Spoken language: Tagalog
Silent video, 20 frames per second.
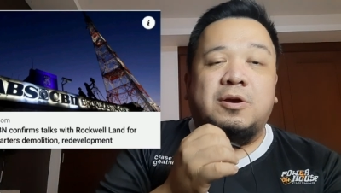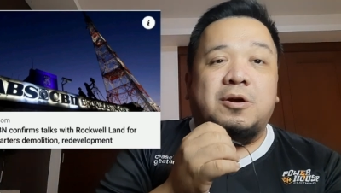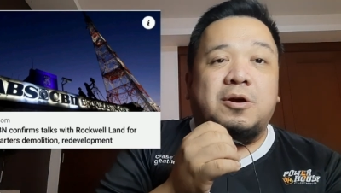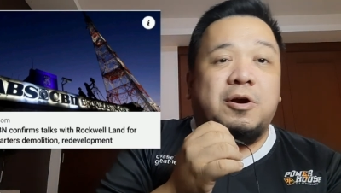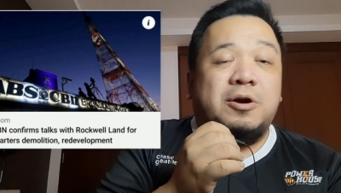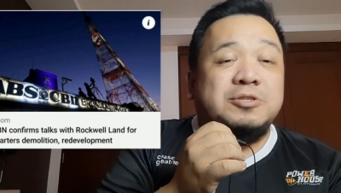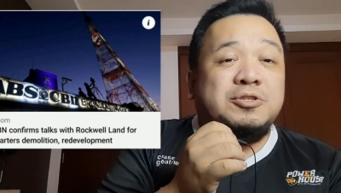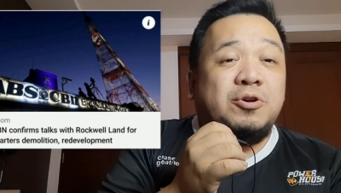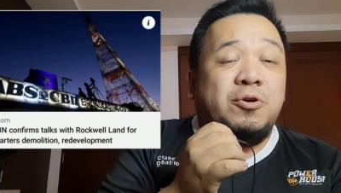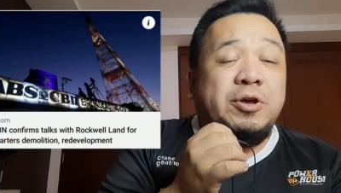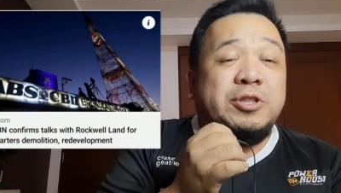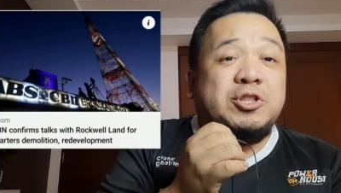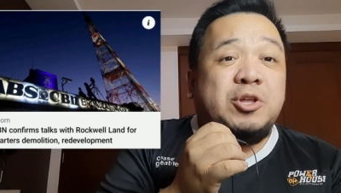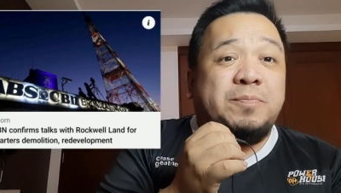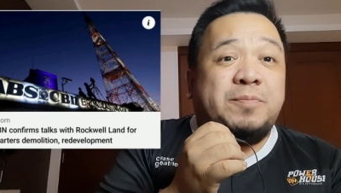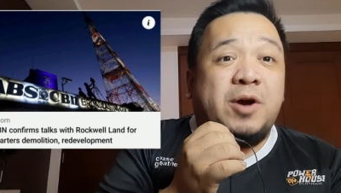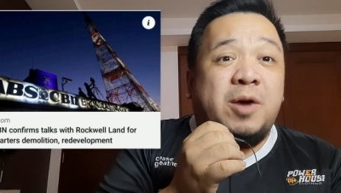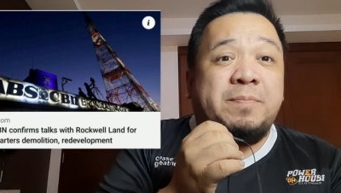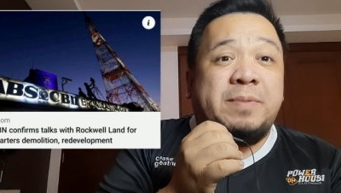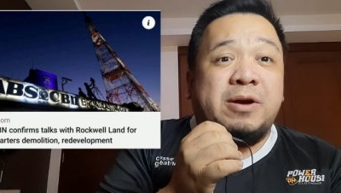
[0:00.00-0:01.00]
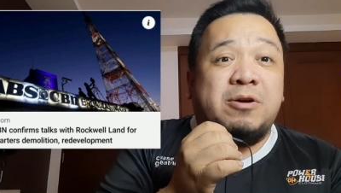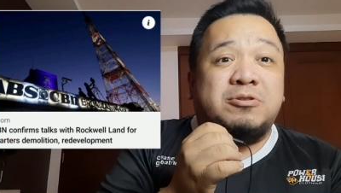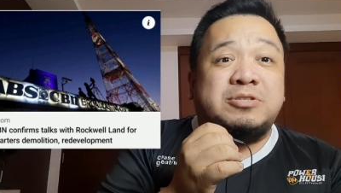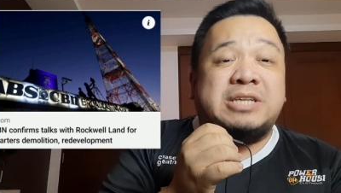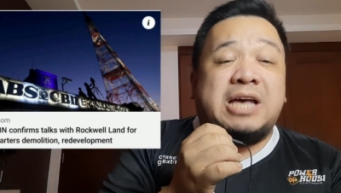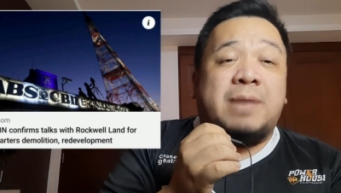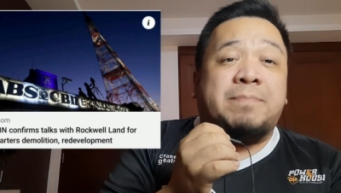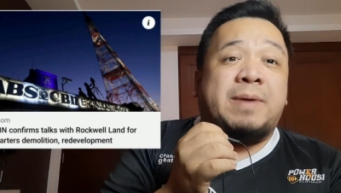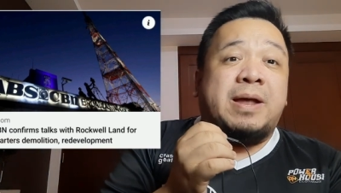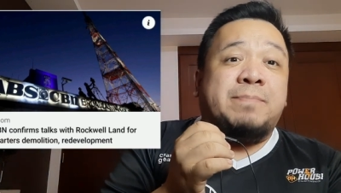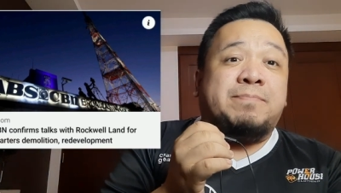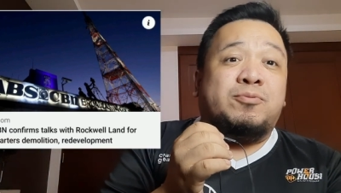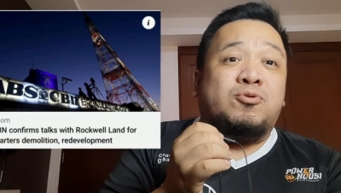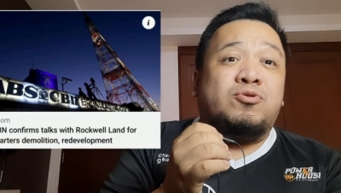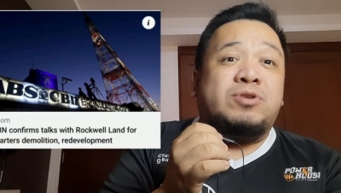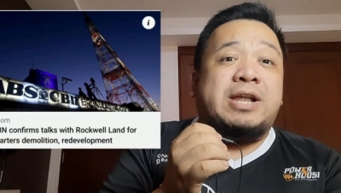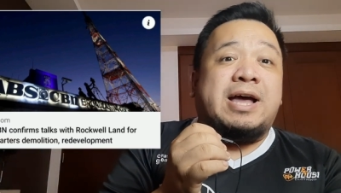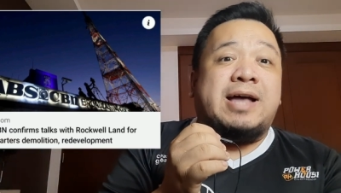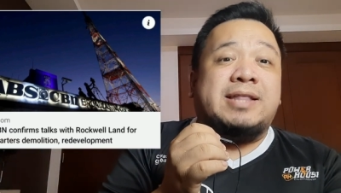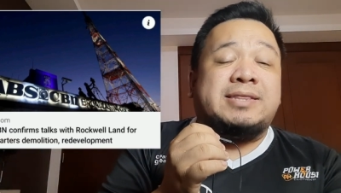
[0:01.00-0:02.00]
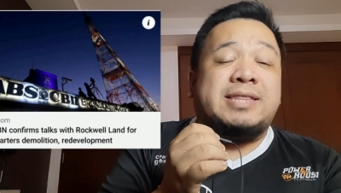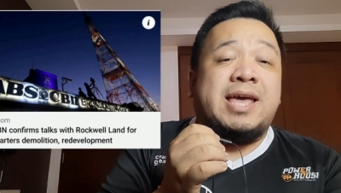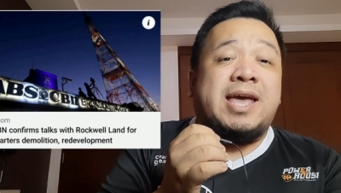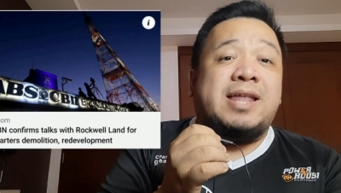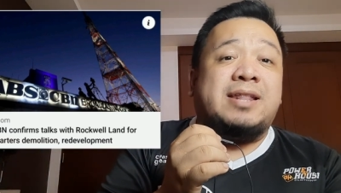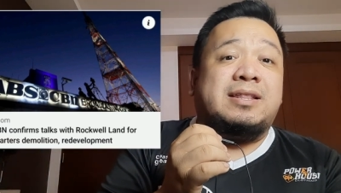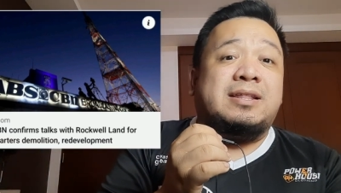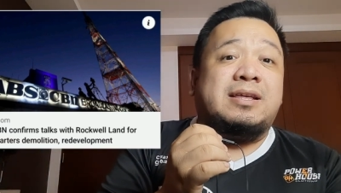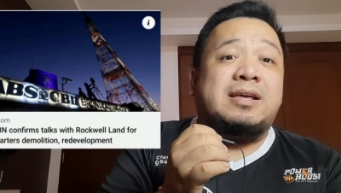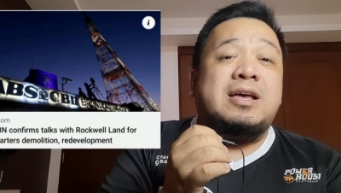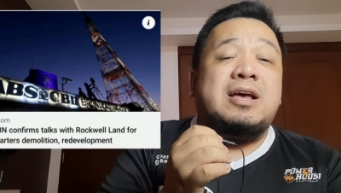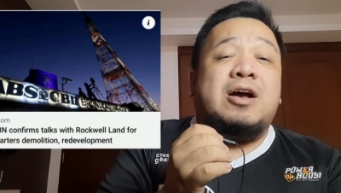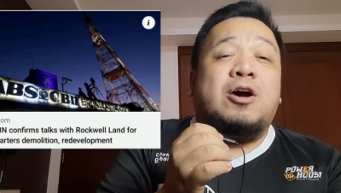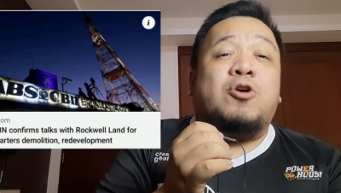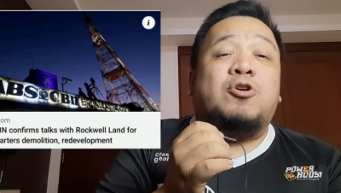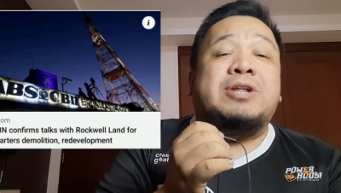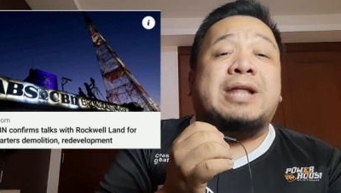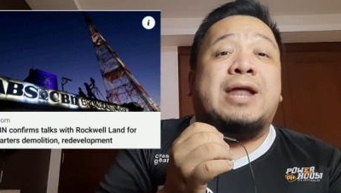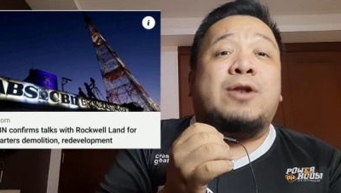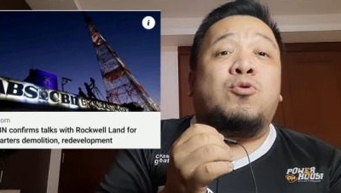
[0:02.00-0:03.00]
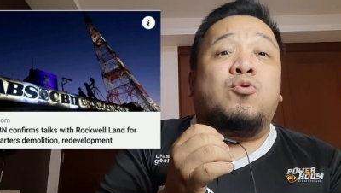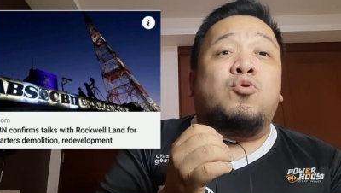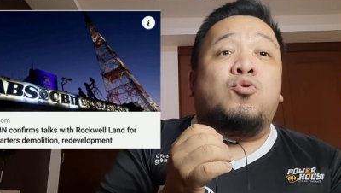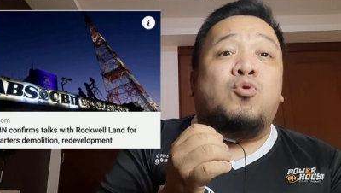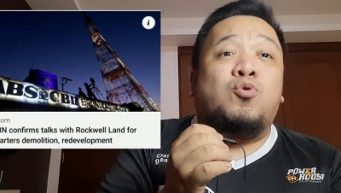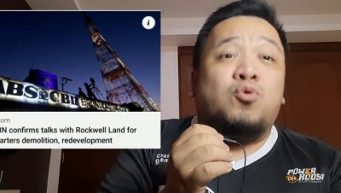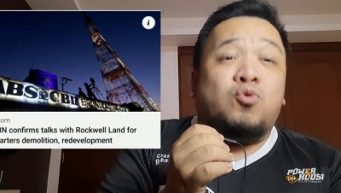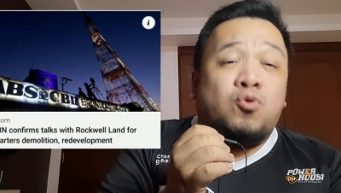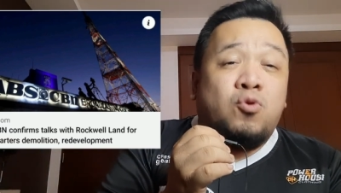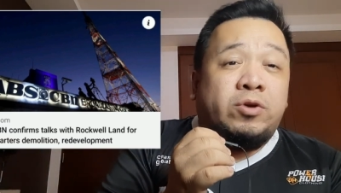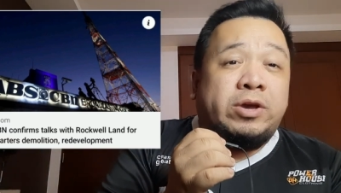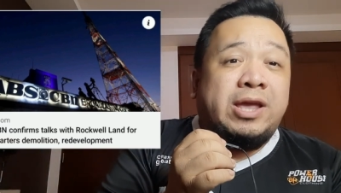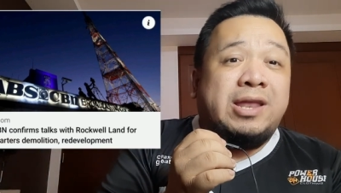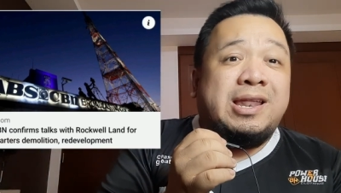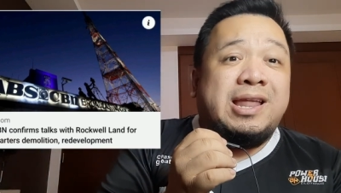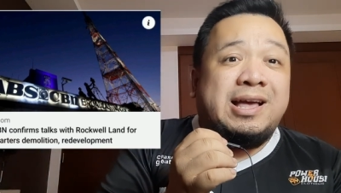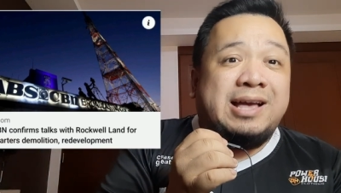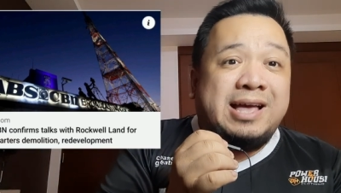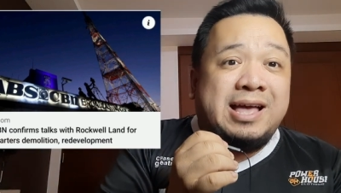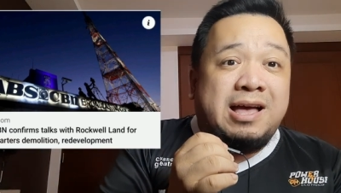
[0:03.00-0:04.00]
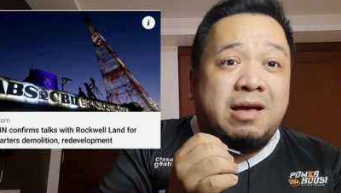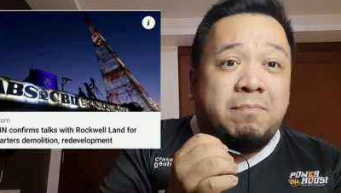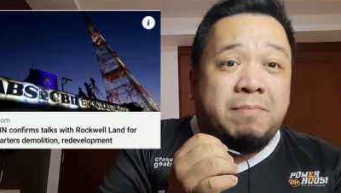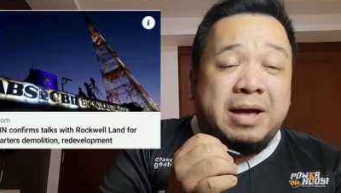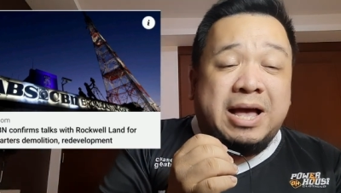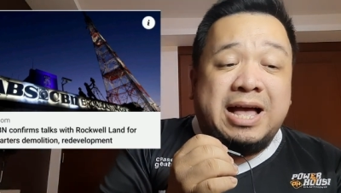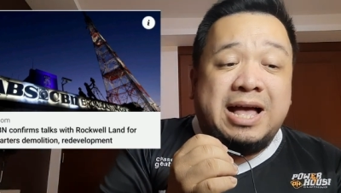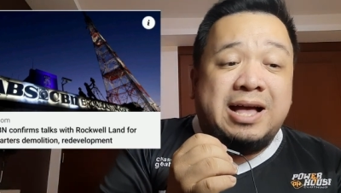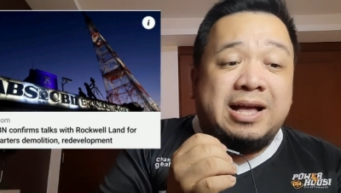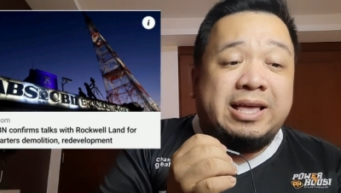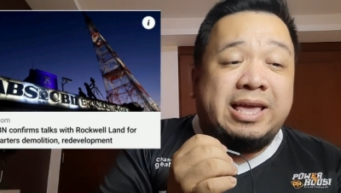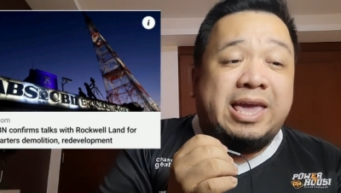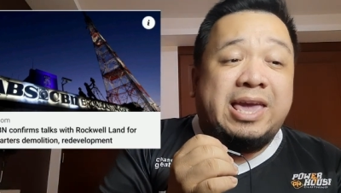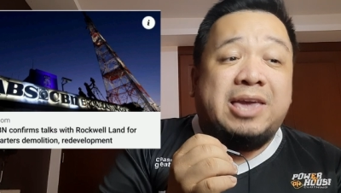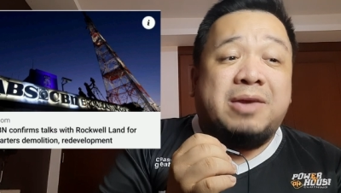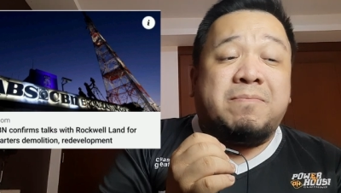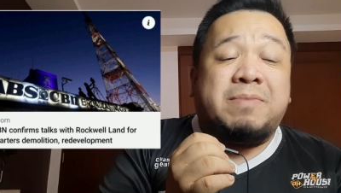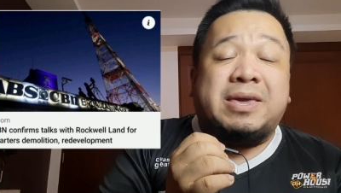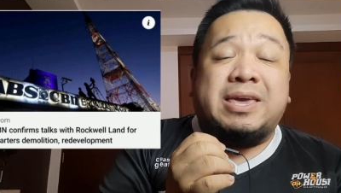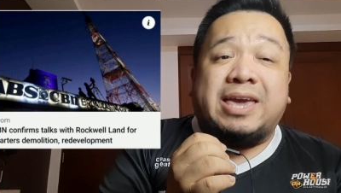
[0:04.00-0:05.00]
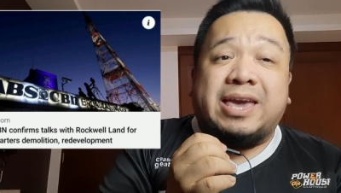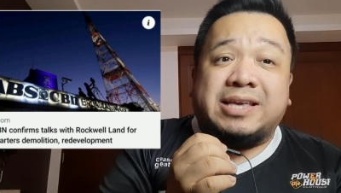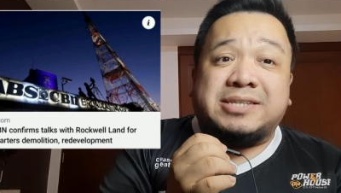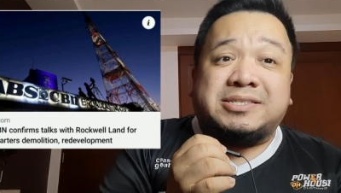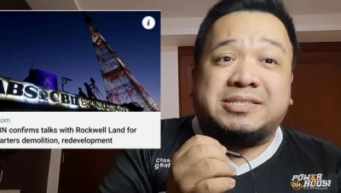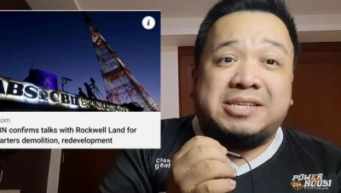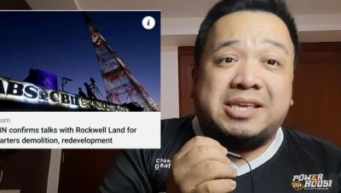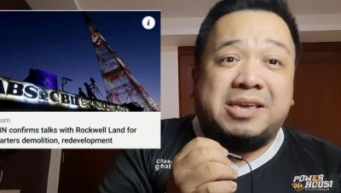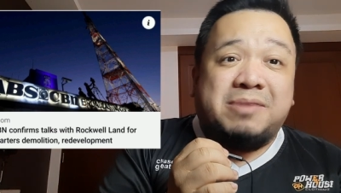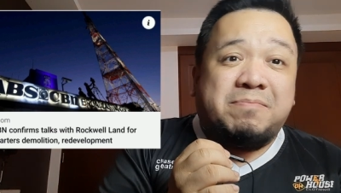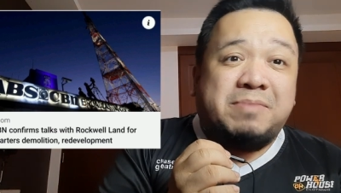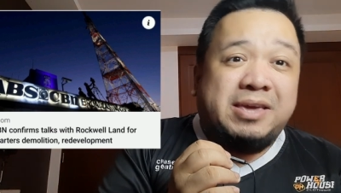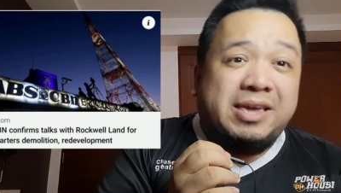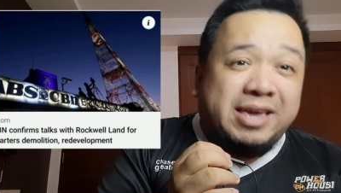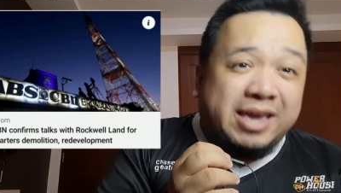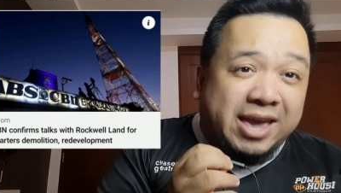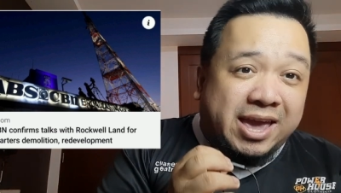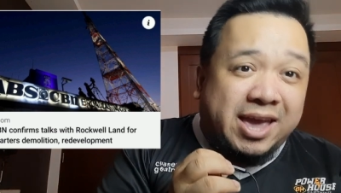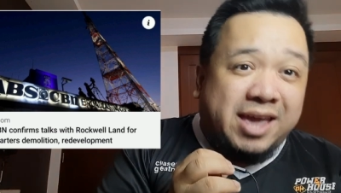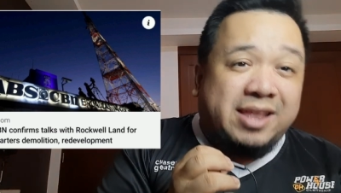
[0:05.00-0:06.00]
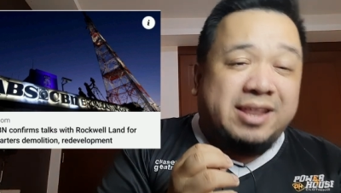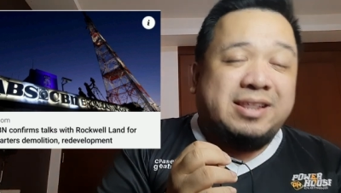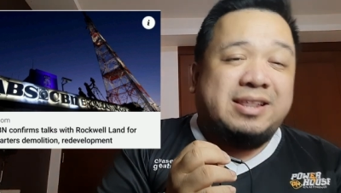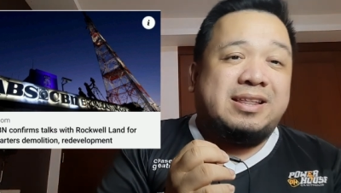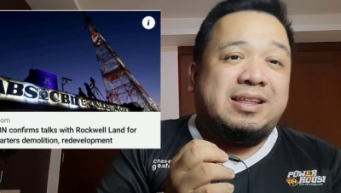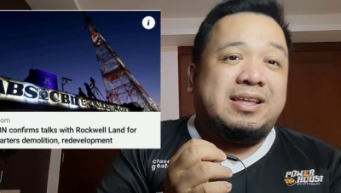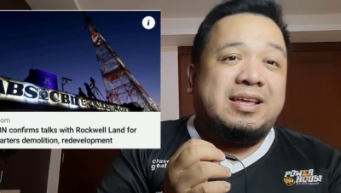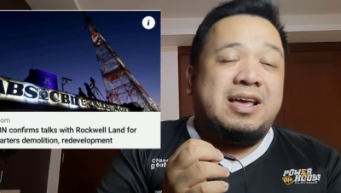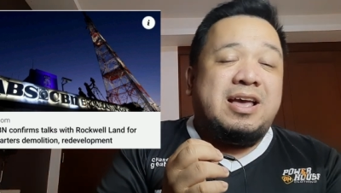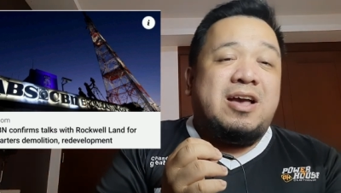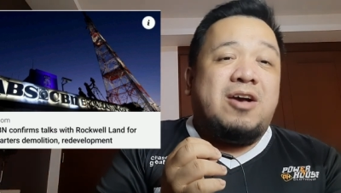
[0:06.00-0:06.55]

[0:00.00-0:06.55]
O, so ito po, pag-usapan po natin. O, nalulugi na nga ba ang ABS-CBN?